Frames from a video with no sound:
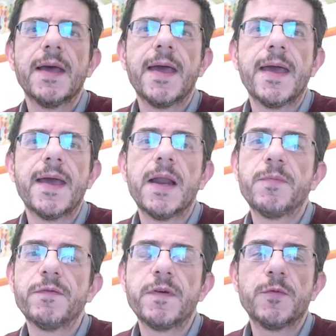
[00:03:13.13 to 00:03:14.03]
E la
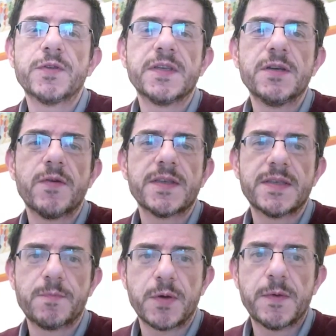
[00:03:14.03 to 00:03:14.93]
più famosa di
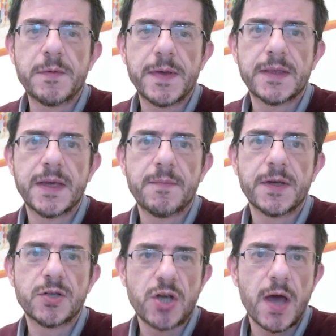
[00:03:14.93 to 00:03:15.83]
queste è probabilmente
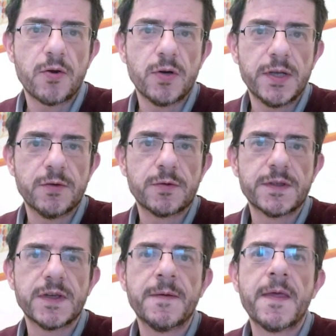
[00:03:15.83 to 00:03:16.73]
Mangiaro
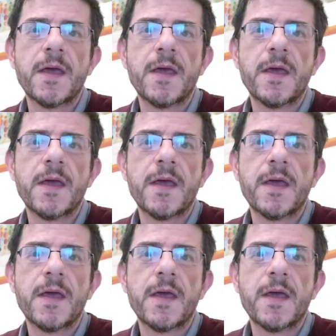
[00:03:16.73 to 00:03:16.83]
Linux,